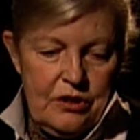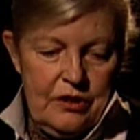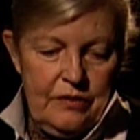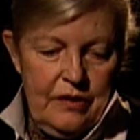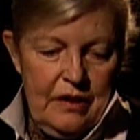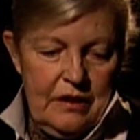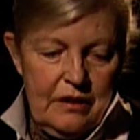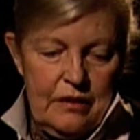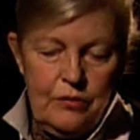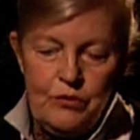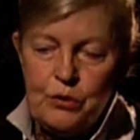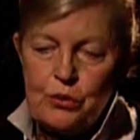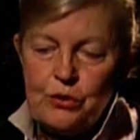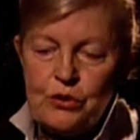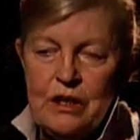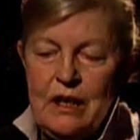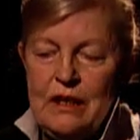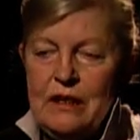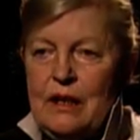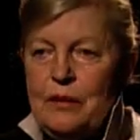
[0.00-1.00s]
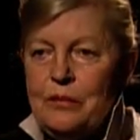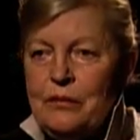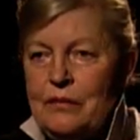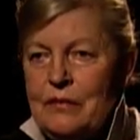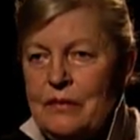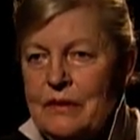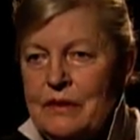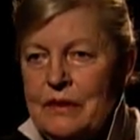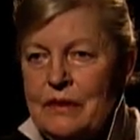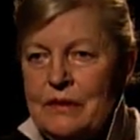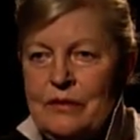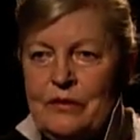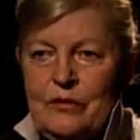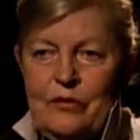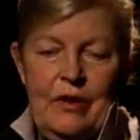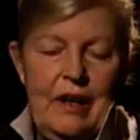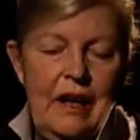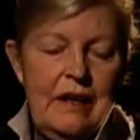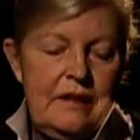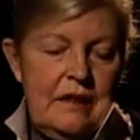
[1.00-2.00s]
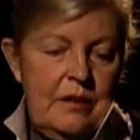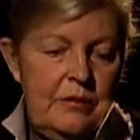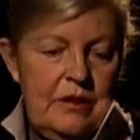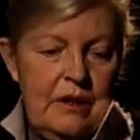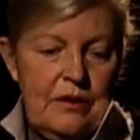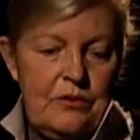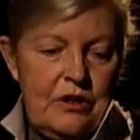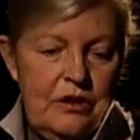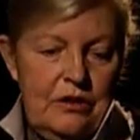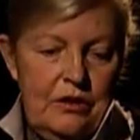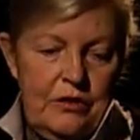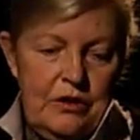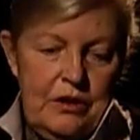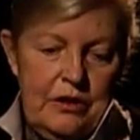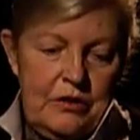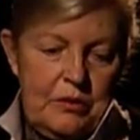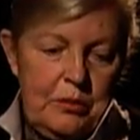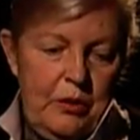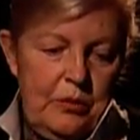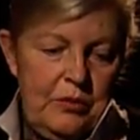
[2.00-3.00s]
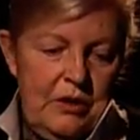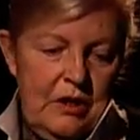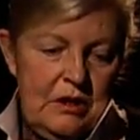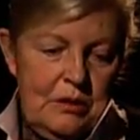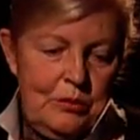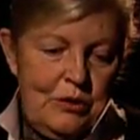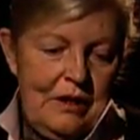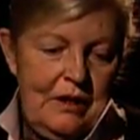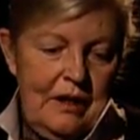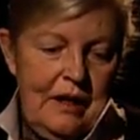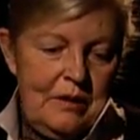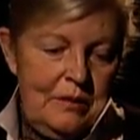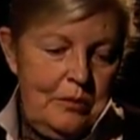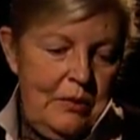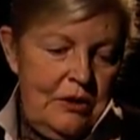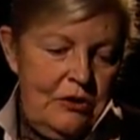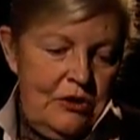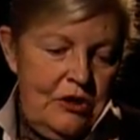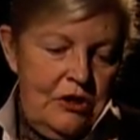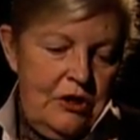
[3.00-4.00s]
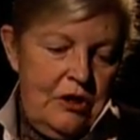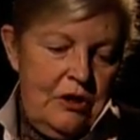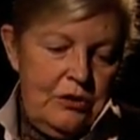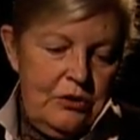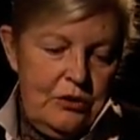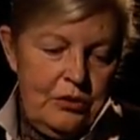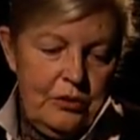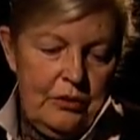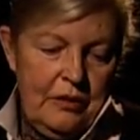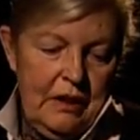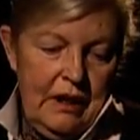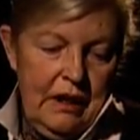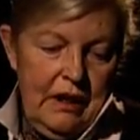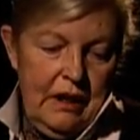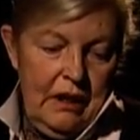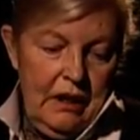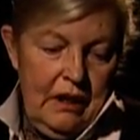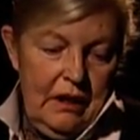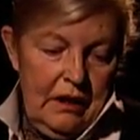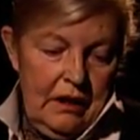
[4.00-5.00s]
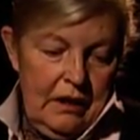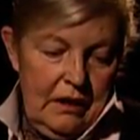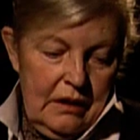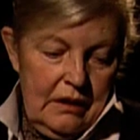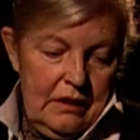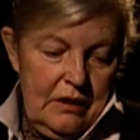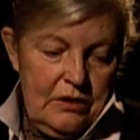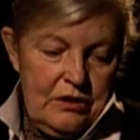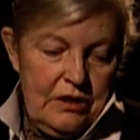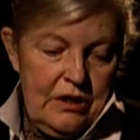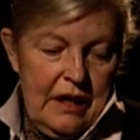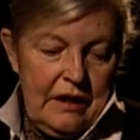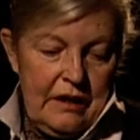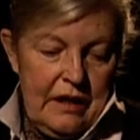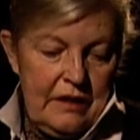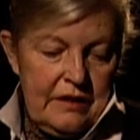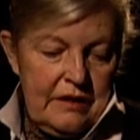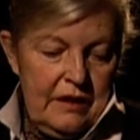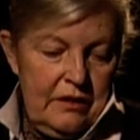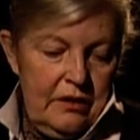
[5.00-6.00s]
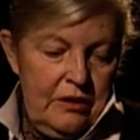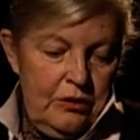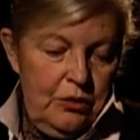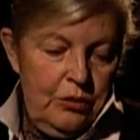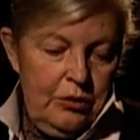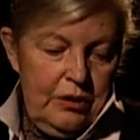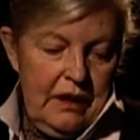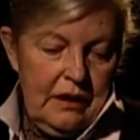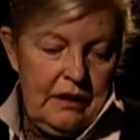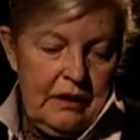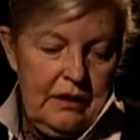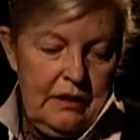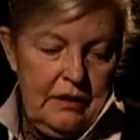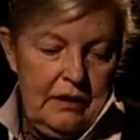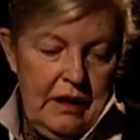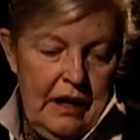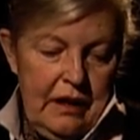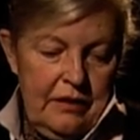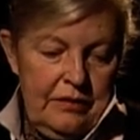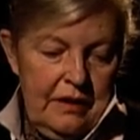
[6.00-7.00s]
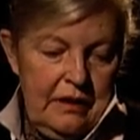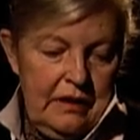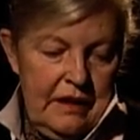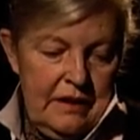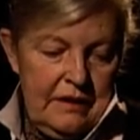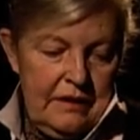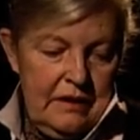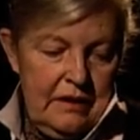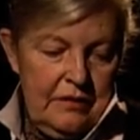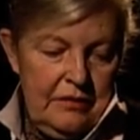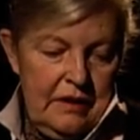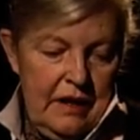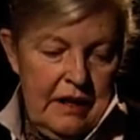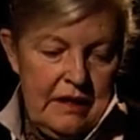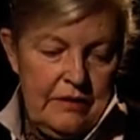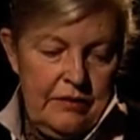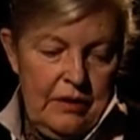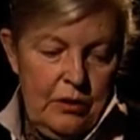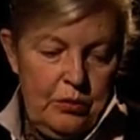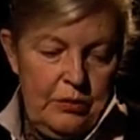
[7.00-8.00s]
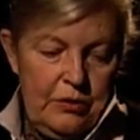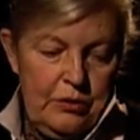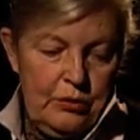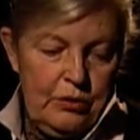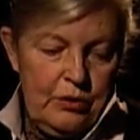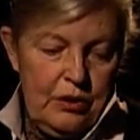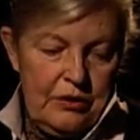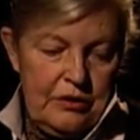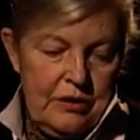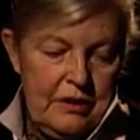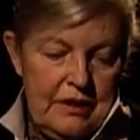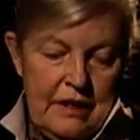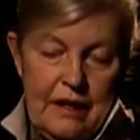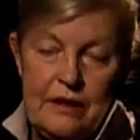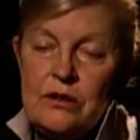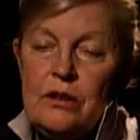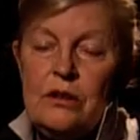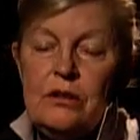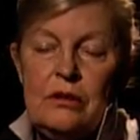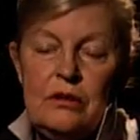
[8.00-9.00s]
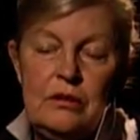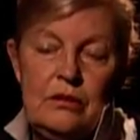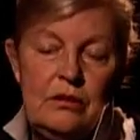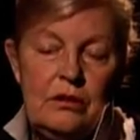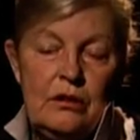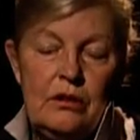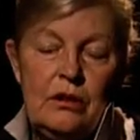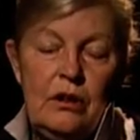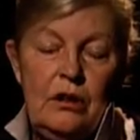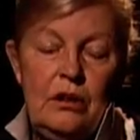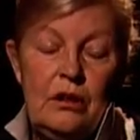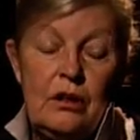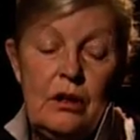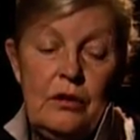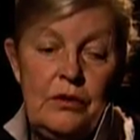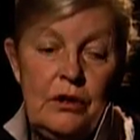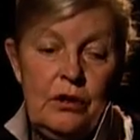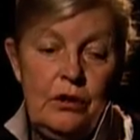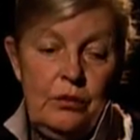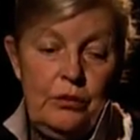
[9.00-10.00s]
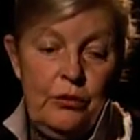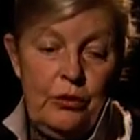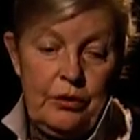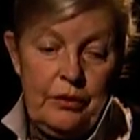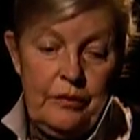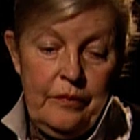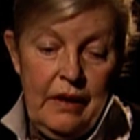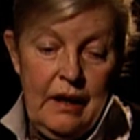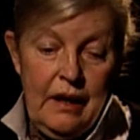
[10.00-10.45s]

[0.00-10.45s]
Z wielkim wzruszeniem wracam zawsze do tych wspomnień sprzed lat 50, gdyż tak jak Jurek Afanasiew nazwał, był to sezon kolorowych chmur.